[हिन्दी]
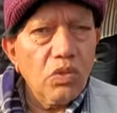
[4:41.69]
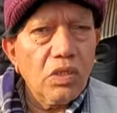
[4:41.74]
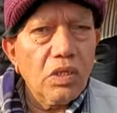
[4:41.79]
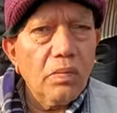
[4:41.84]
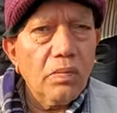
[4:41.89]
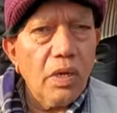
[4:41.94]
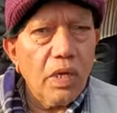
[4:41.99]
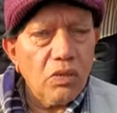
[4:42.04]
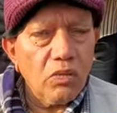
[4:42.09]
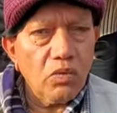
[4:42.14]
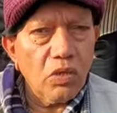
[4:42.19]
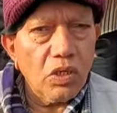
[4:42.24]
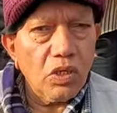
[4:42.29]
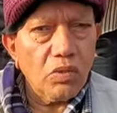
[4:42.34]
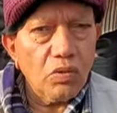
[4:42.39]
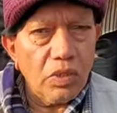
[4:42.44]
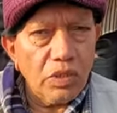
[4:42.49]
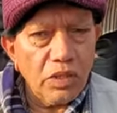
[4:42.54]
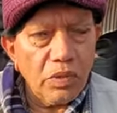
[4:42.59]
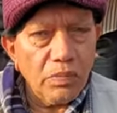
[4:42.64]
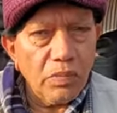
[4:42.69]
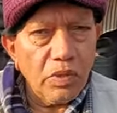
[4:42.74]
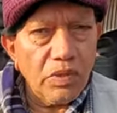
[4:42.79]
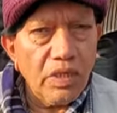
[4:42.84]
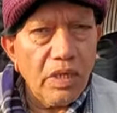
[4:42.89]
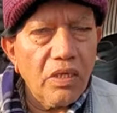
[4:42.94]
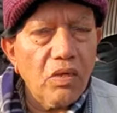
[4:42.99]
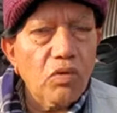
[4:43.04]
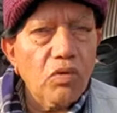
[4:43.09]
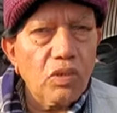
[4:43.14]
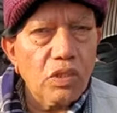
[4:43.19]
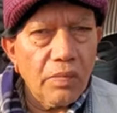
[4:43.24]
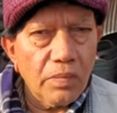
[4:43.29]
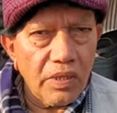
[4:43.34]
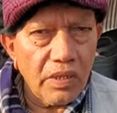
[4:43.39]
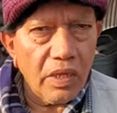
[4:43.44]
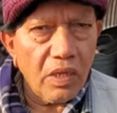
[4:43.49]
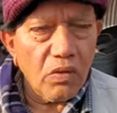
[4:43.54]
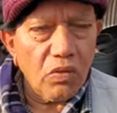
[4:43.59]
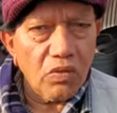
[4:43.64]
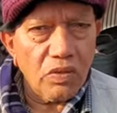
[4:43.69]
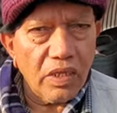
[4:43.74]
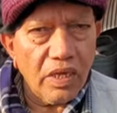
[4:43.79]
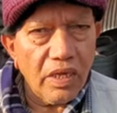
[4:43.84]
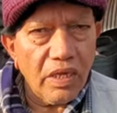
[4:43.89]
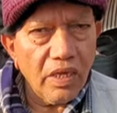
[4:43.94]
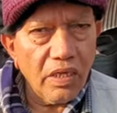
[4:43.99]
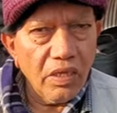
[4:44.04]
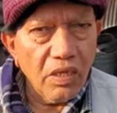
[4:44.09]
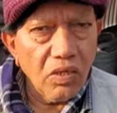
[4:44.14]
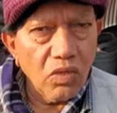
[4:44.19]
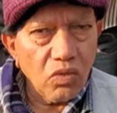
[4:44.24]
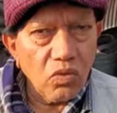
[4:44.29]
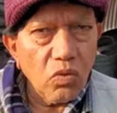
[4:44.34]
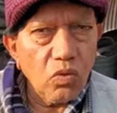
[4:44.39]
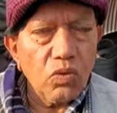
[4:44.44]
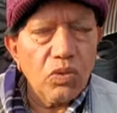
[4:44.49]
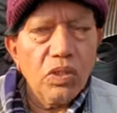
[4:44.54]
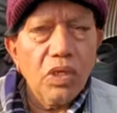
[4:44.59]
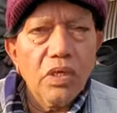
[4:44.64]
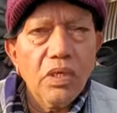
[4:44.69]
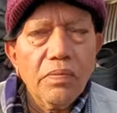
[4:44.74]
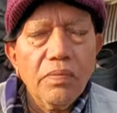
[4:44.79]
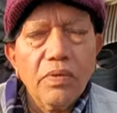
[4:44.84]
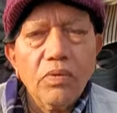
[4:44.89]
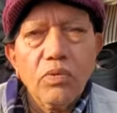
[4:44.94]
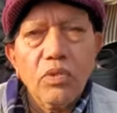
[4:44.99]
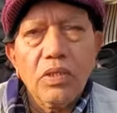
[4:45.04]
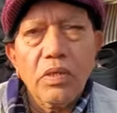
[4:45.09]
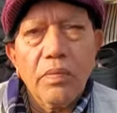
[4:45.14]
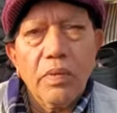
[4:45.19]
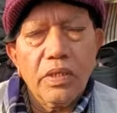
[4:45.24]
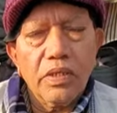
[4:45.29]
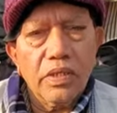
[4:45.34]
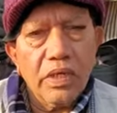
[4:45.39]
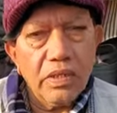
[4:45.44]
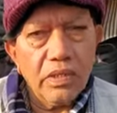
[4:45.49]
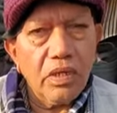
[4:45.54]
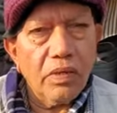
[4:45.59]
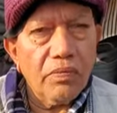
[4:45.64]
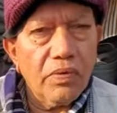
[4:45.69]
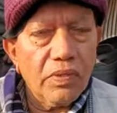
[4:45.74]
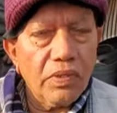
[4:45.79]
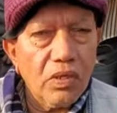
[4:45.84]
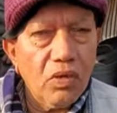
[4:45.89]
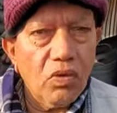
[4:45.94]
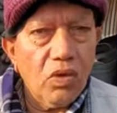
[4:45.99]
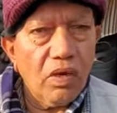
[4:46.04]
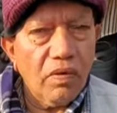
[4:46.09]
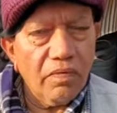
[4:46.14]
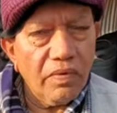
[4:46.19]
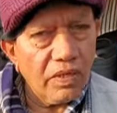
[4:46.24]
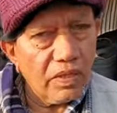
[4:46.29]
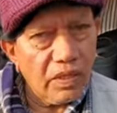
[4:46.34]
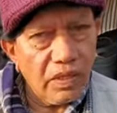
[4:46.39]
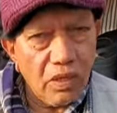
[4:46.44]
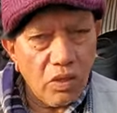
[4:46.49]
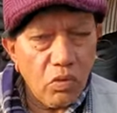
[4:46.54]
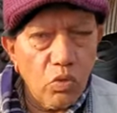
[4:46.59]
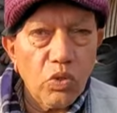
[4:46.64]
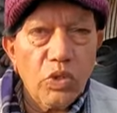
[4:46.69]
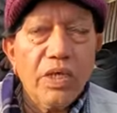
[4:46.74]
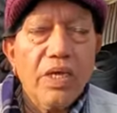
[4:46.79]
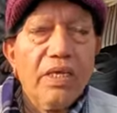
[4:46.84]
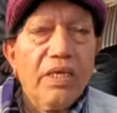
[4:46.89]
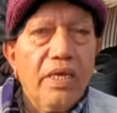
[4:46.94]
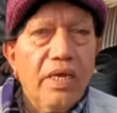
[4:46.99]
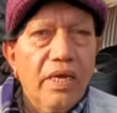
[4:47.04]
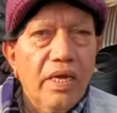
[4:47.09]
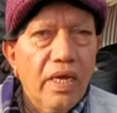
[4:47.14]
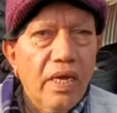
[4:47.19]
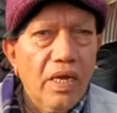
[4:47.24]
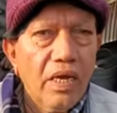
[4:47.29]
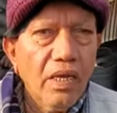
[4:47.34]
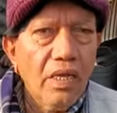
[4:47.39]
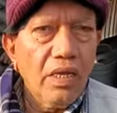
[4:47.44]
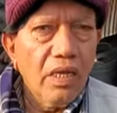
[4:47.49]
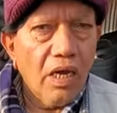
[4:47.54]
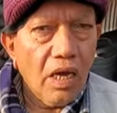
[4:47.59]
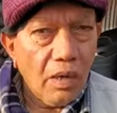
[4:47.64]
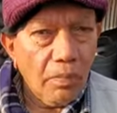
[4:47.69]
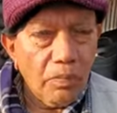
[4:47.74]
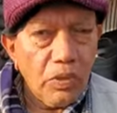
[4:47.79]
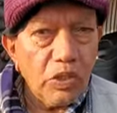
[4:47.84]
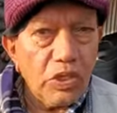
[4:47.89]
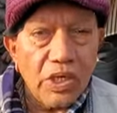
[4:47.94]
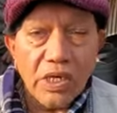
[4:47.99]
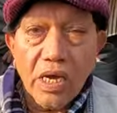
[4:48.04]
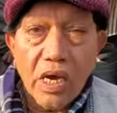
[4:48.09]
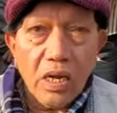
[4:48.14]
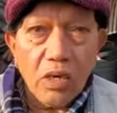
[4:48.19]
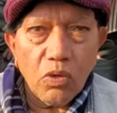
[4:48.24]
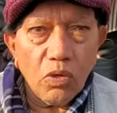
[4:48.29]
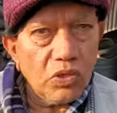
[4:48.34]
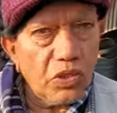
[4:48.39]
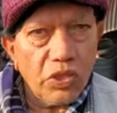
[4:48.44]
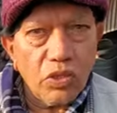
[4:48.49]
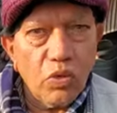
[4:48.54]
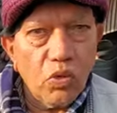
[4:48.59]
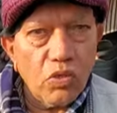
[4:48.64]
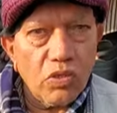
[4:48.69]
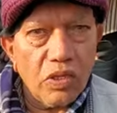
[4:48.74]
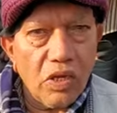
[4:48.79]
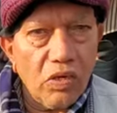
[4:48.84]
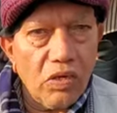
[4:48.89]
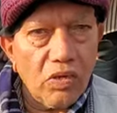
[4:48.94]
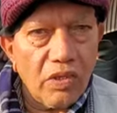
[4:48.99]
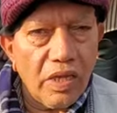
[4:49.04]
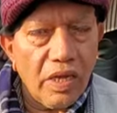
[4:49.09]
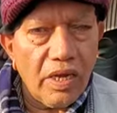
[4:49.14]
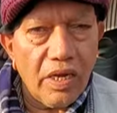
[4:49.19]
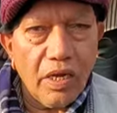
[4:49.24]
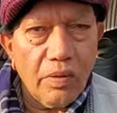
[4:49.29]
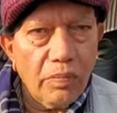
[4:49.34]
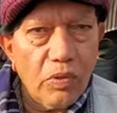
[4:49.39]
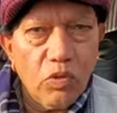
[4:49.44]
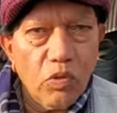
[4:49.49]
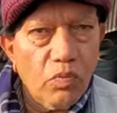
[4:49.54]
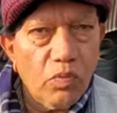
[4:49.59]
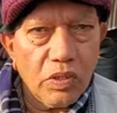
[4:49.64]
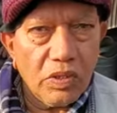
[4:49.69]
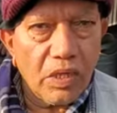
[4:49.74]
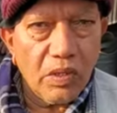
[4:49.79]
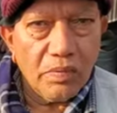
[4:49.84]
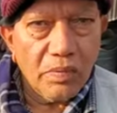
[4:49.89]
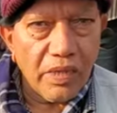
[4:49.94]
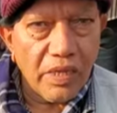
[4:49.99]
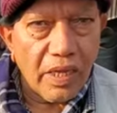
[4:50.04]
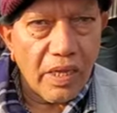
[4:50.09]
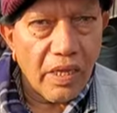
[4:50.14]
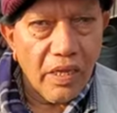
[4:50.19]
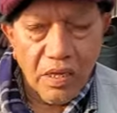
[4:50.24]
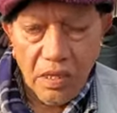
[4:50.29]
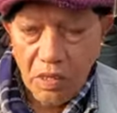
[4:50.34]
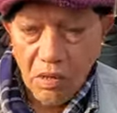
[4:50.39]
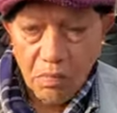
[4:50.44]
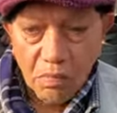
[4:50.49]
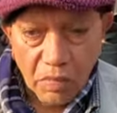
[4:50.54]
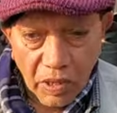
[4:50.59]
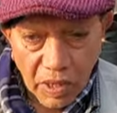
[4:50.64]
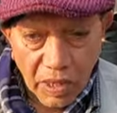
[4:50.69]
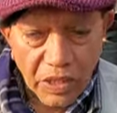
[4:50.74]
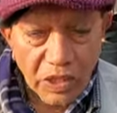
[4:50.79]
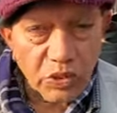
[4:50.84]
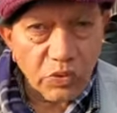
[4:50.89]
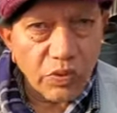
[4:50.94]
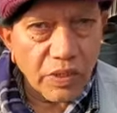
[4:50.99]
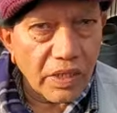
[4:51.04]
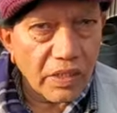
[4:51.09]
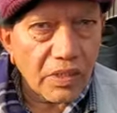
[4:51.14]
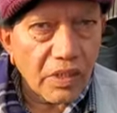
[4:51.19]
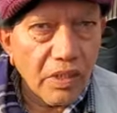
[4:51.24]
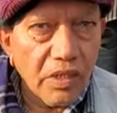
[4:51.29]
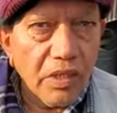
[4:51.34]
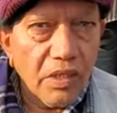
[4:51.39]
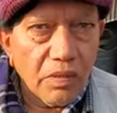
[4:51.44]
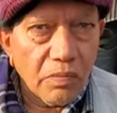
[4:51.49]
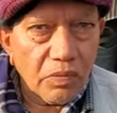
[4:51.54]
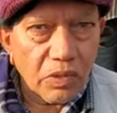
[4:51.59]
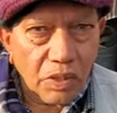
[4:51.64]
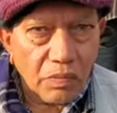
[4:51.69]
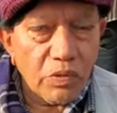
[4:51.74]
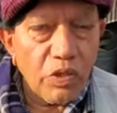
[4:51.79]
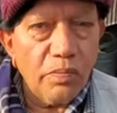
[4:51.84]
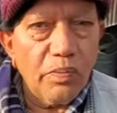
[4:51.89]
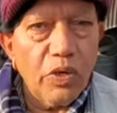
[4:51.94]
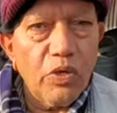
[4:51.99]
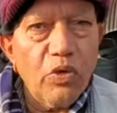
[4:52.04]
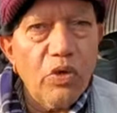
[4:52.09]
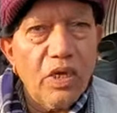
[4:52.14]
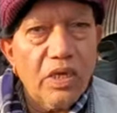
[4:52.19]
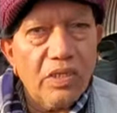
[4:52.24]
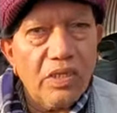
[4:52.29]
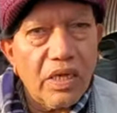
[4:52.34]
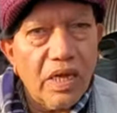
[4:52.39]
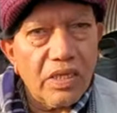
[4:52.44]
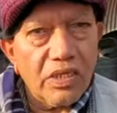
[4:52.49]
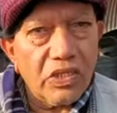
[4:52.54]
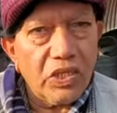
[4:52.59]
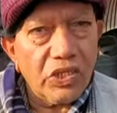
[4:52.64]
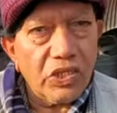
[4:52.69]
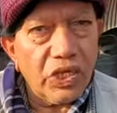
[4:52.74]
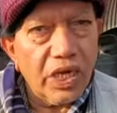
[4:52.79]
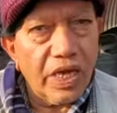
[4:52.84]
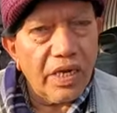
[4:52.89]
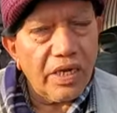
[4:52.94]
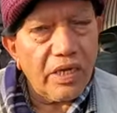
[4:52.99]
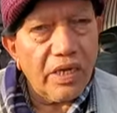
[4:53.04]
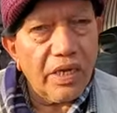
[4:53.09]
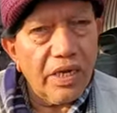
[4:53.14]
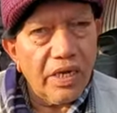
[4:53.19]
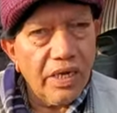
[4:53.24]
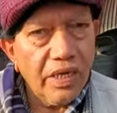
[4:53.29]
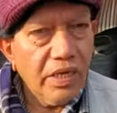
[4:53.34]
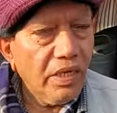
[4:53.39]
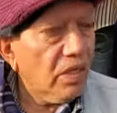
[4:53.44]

उसके बाद कोई आश्वासन मिलता है या कोई समाधान होता है तो उसके लिए फिर उसके बाद जैसा फैसला होगा वैसे लागू किया जाएगा हम भी सरकार को सहयोग करने तैयार हैं हमें कोई मतलब नहीं है मगर इस वक्त सब्जी मंडियों की हड़ताल से शहर के